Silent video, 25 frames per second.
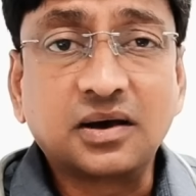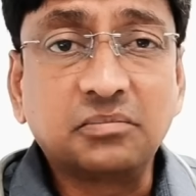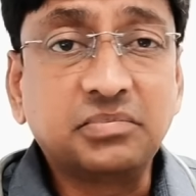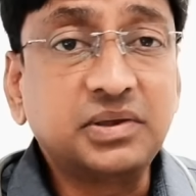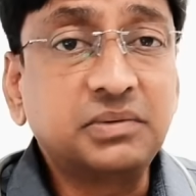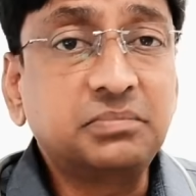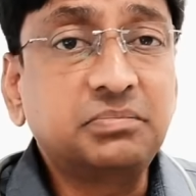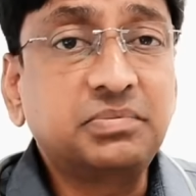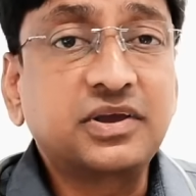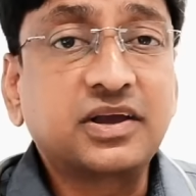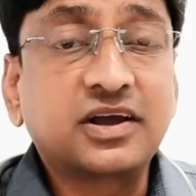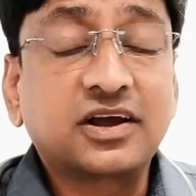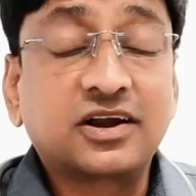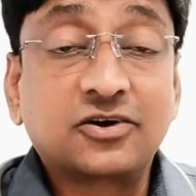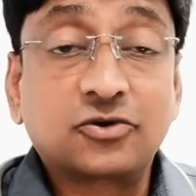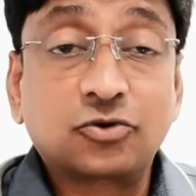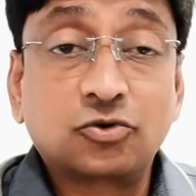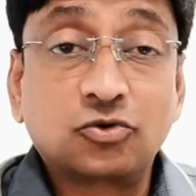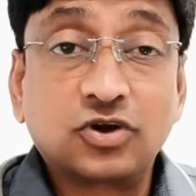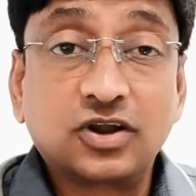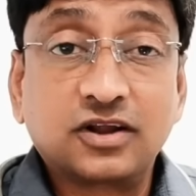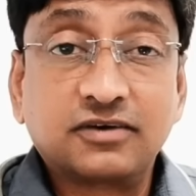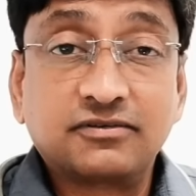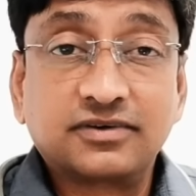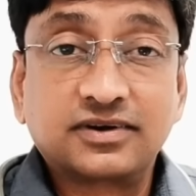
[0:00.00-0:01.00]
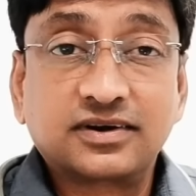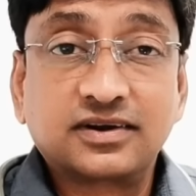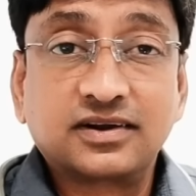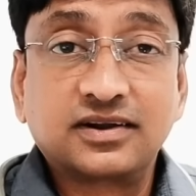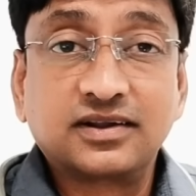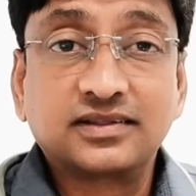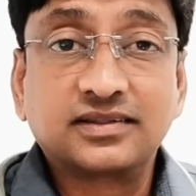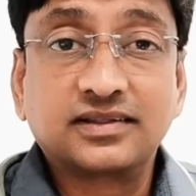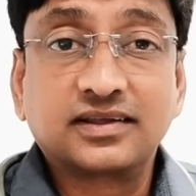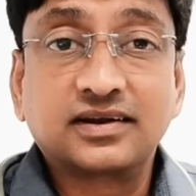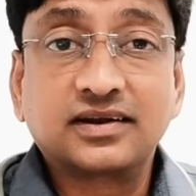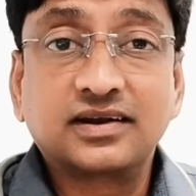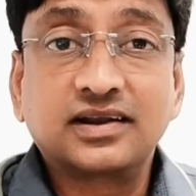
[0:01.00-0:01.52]
బీపీ కంట్రోల్
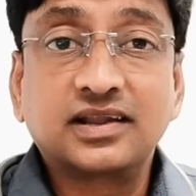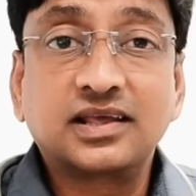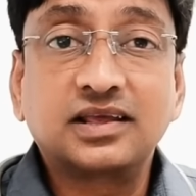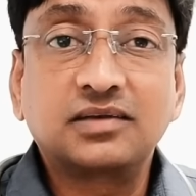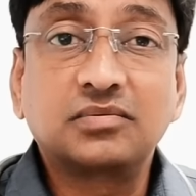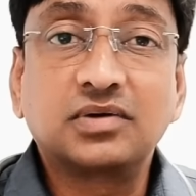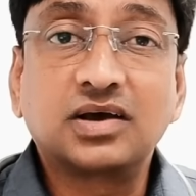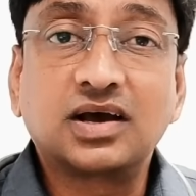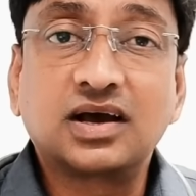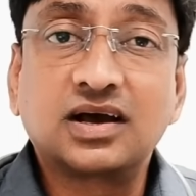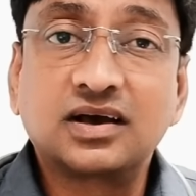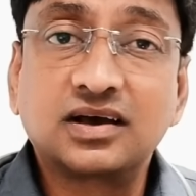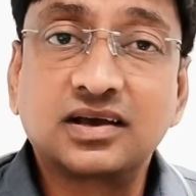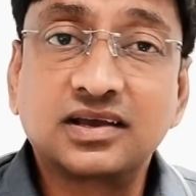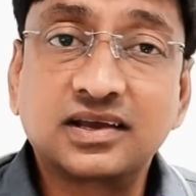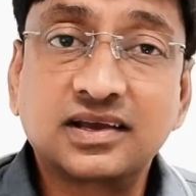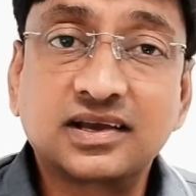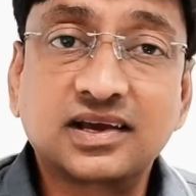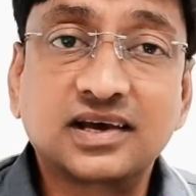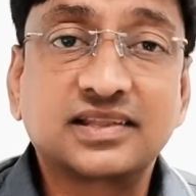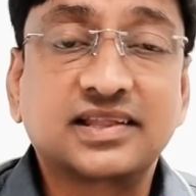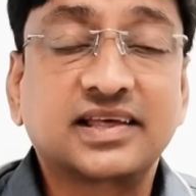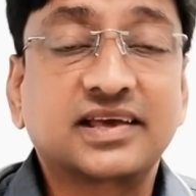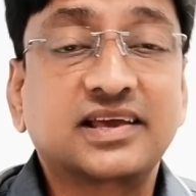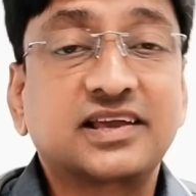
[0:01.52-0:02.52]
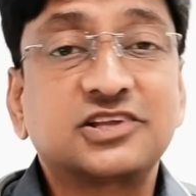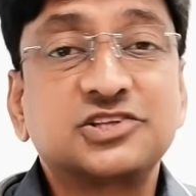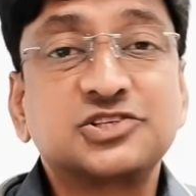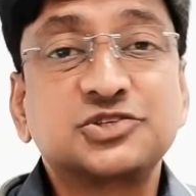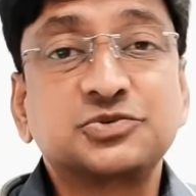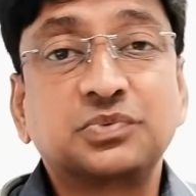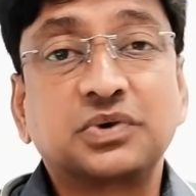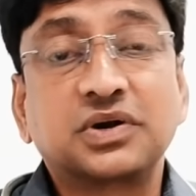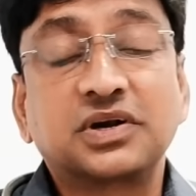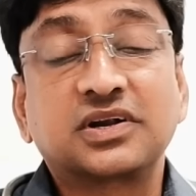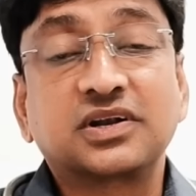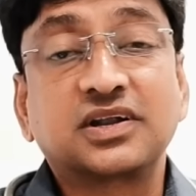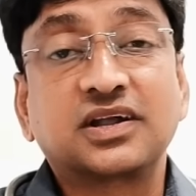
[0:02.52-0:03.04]
అవ్వట్లేదండి ఇంకా
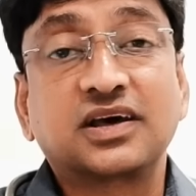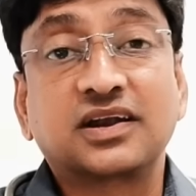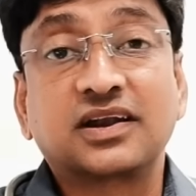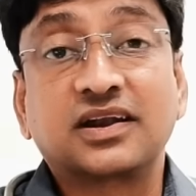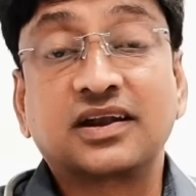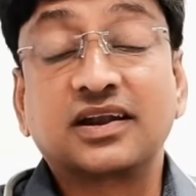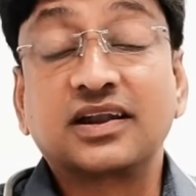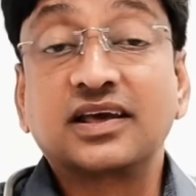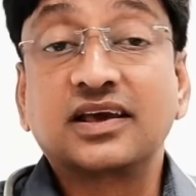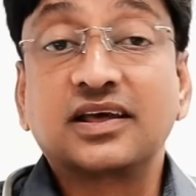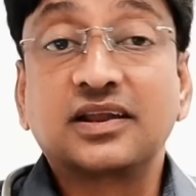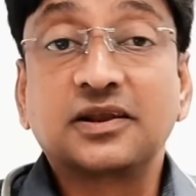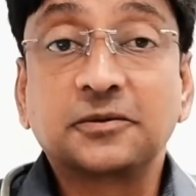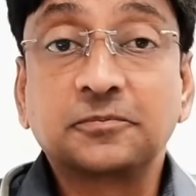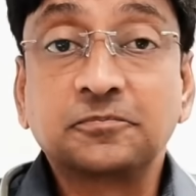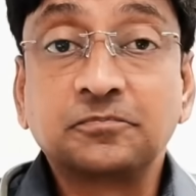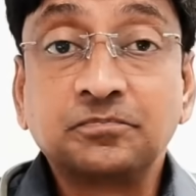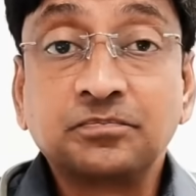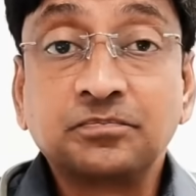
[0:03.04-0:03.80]
తగ్గించమంటున్నారండి అని